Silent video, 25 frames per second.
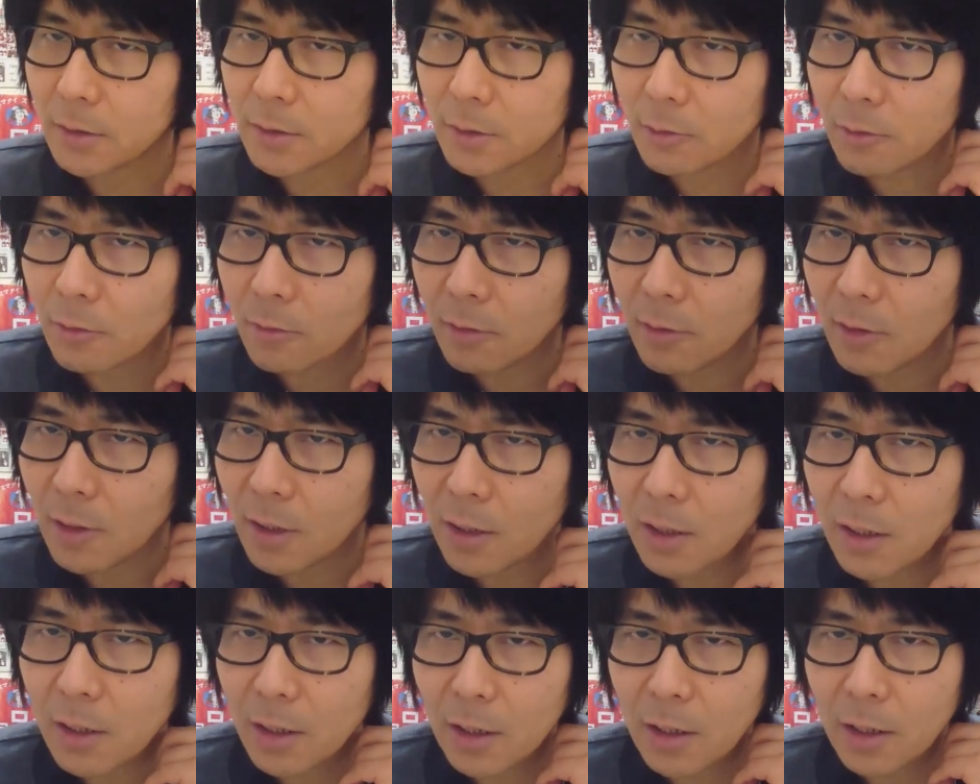それ
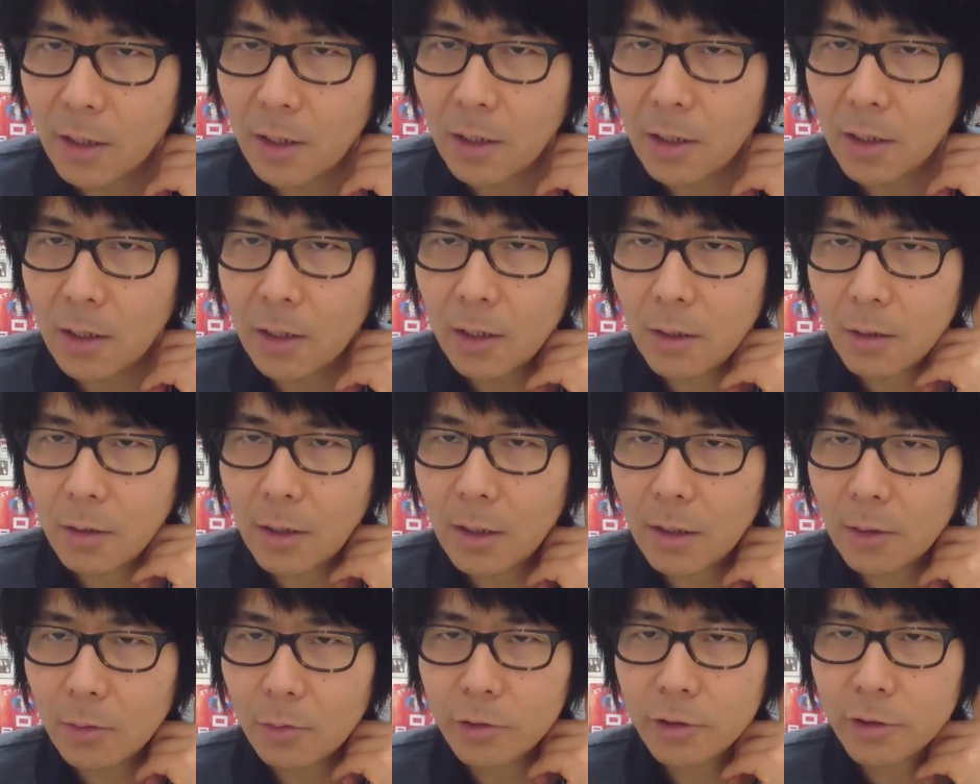は、
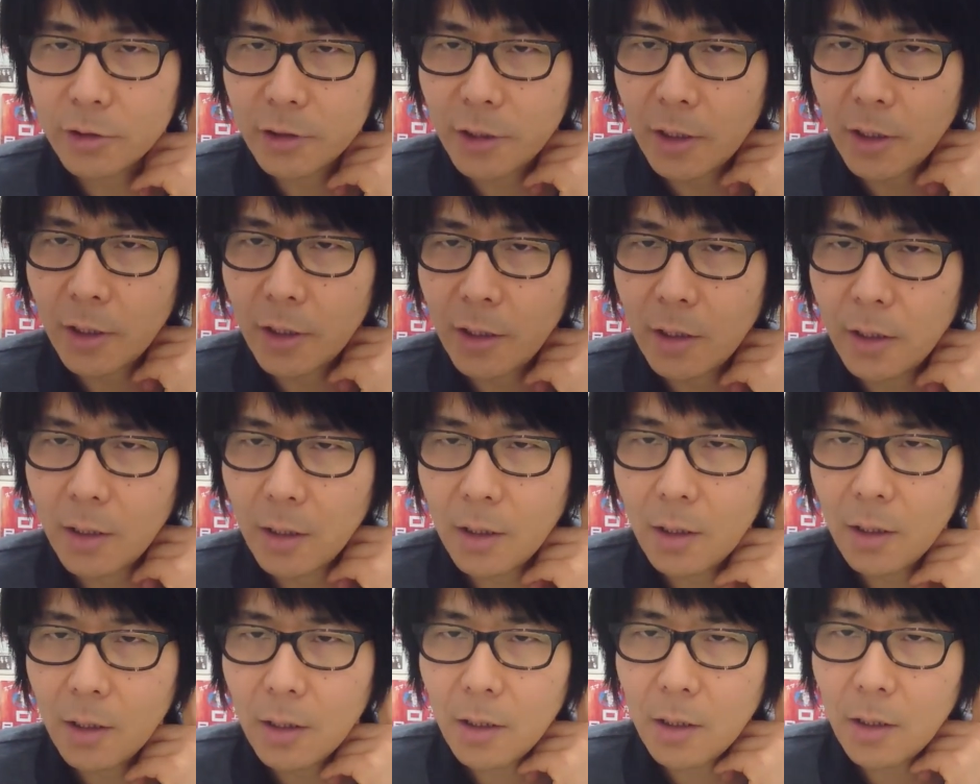あれとして、
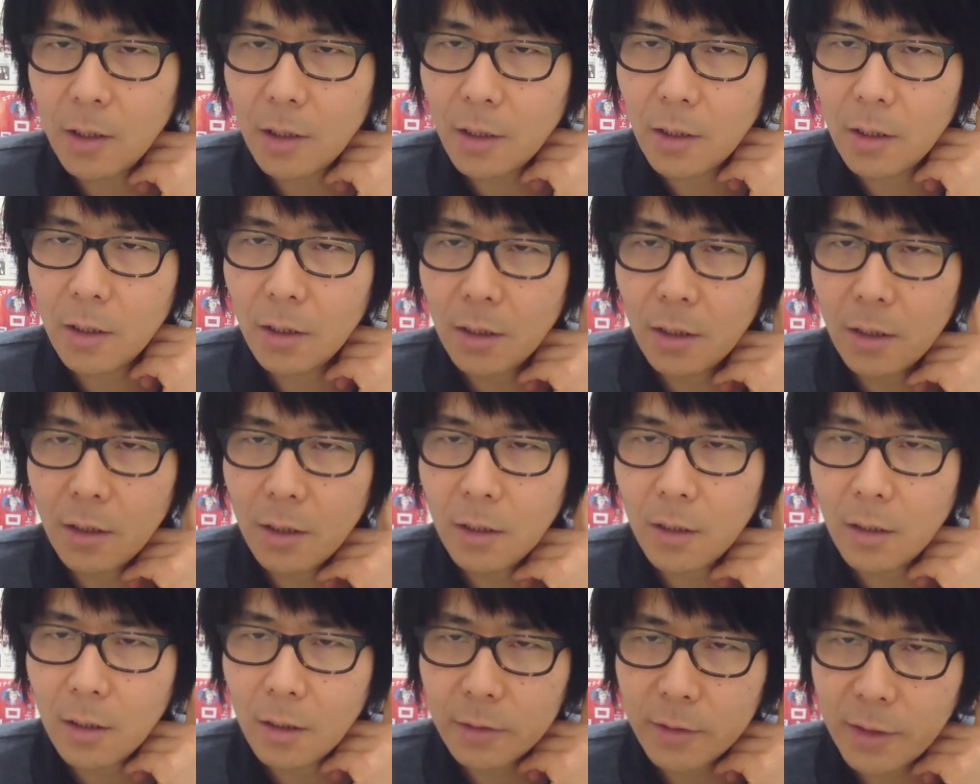
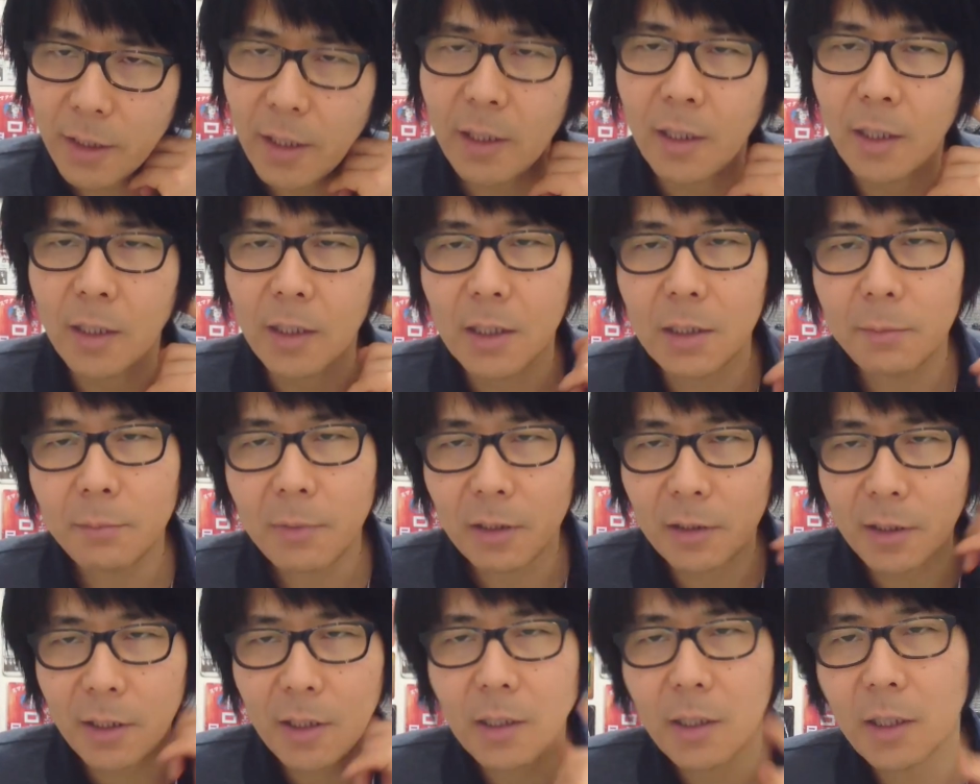で、
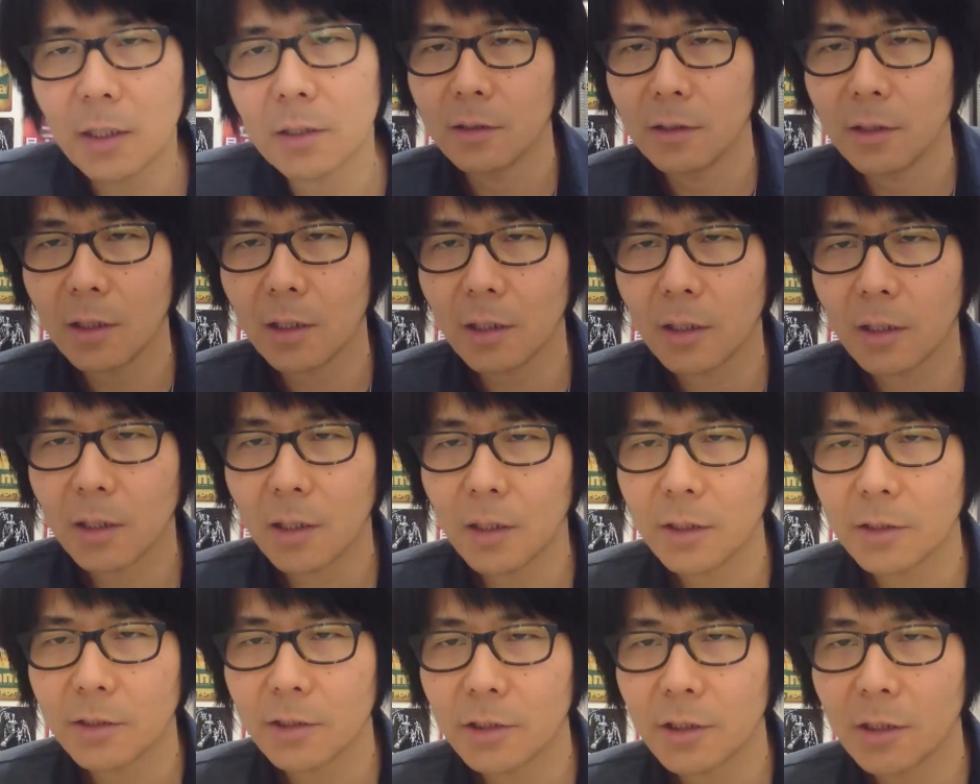今ね、団
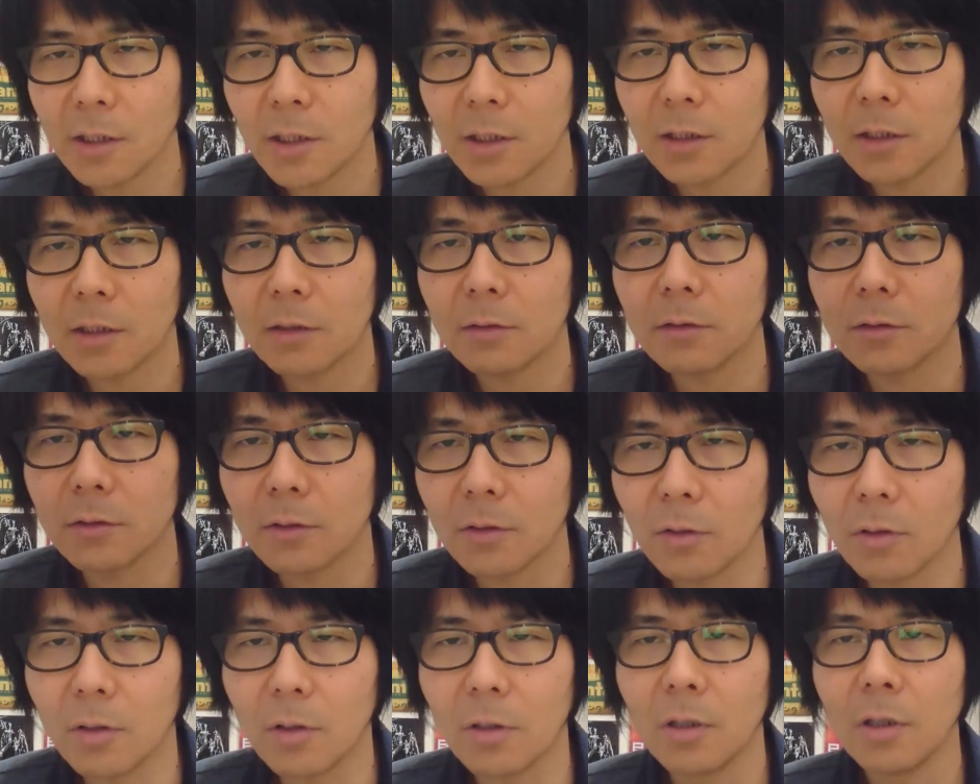塊ジュニアナウ
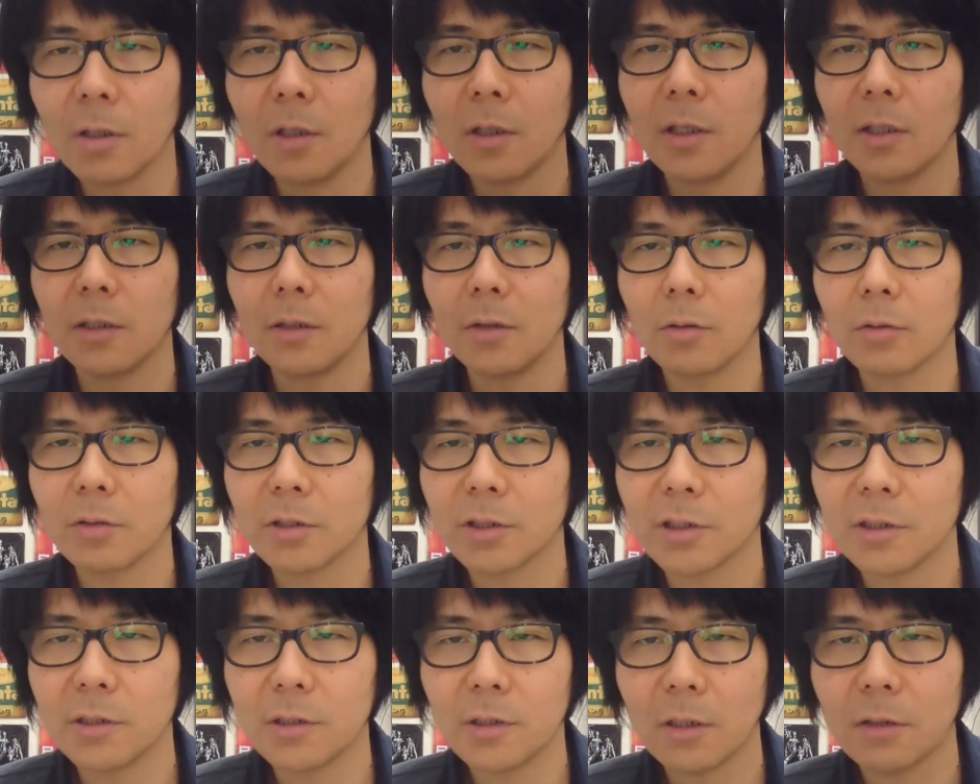と、独
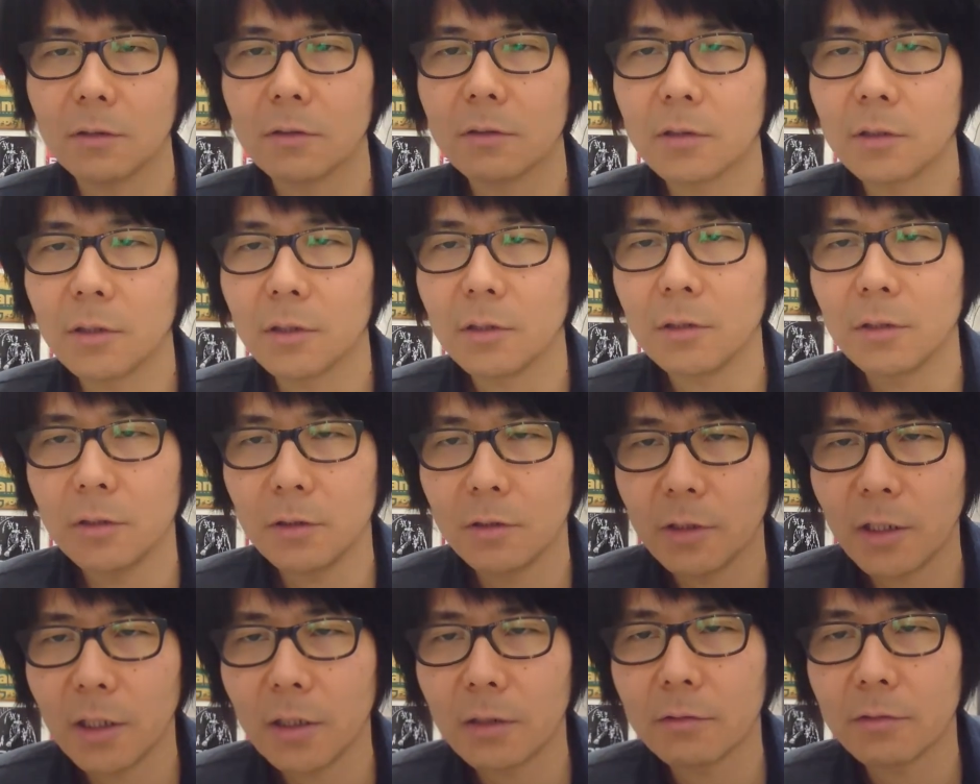身ナウってい
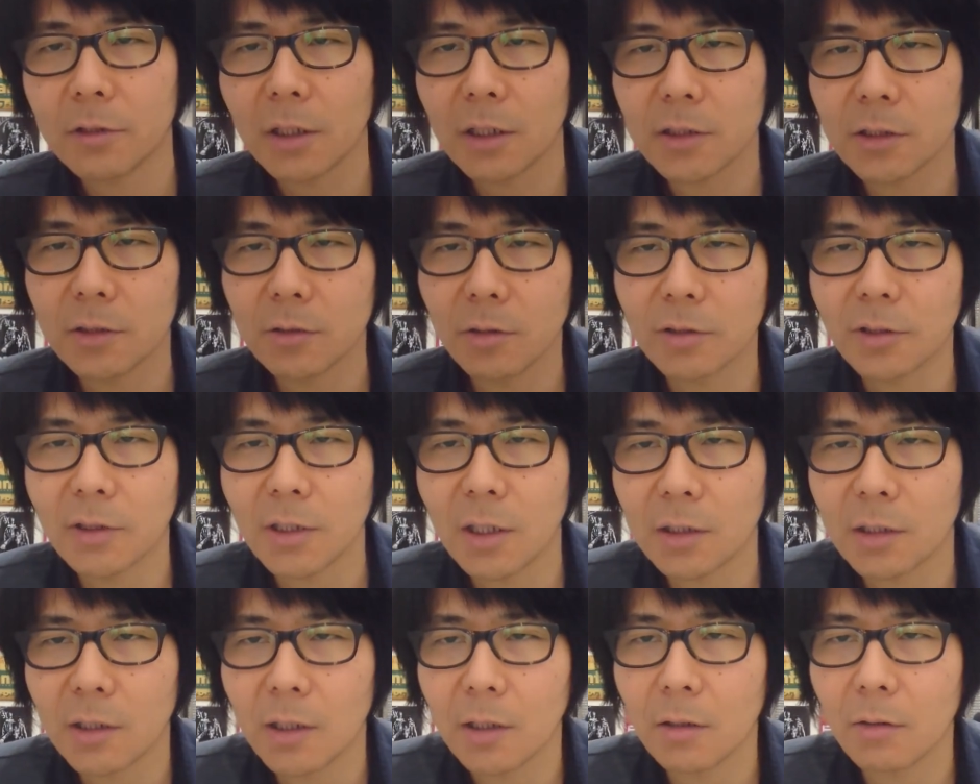うね、2つの
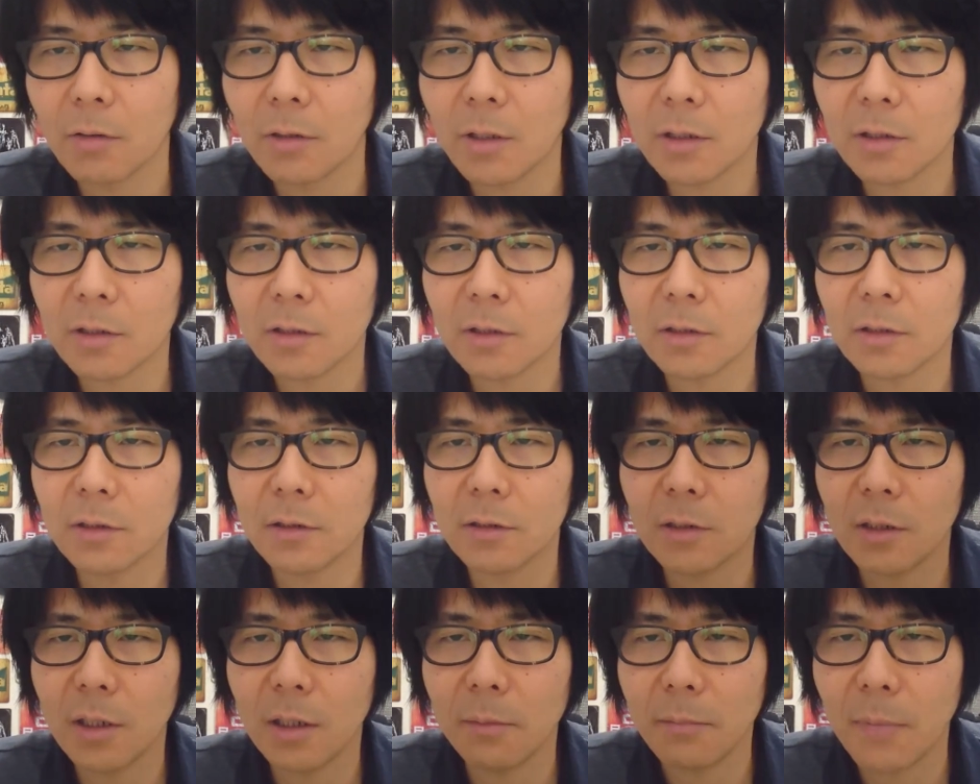チャンネルをやっ
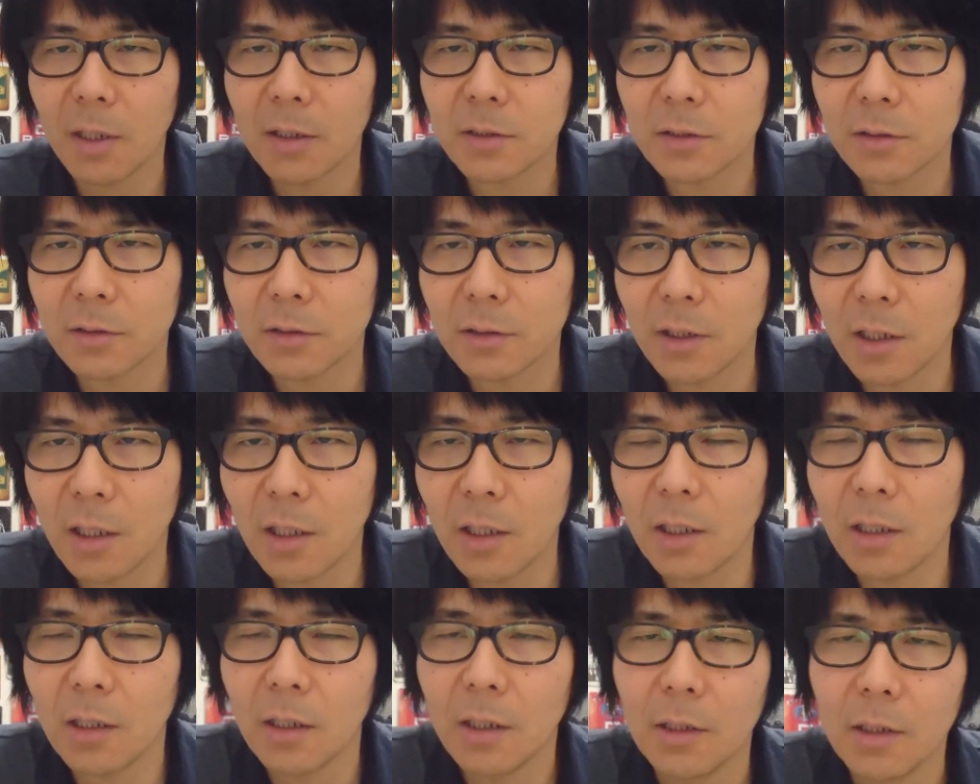てます
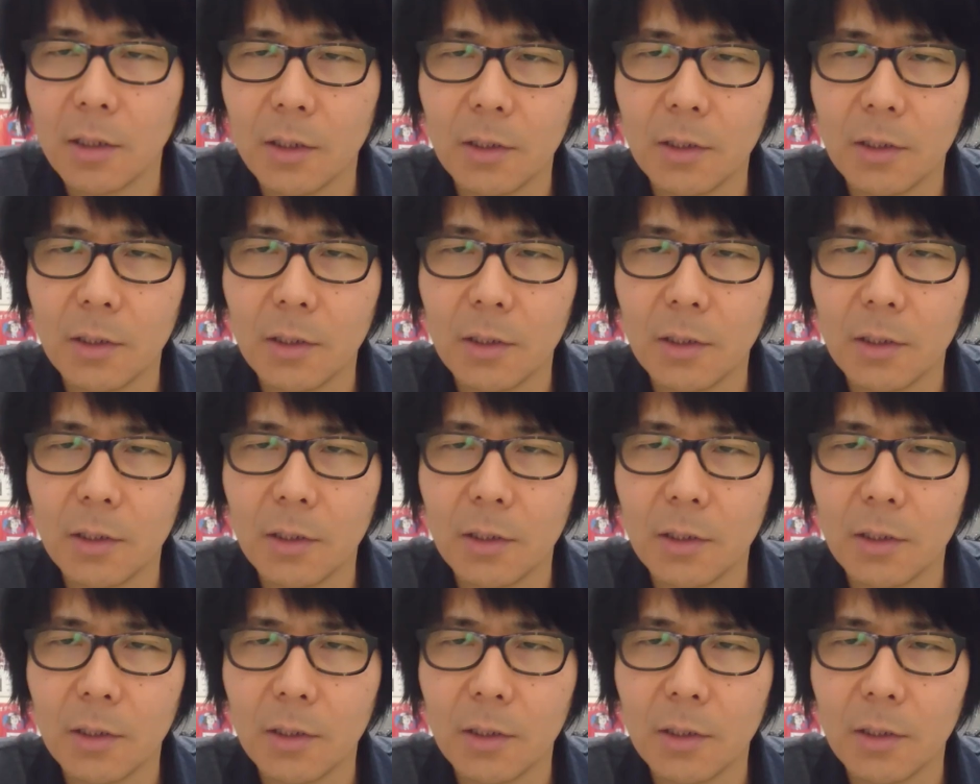が、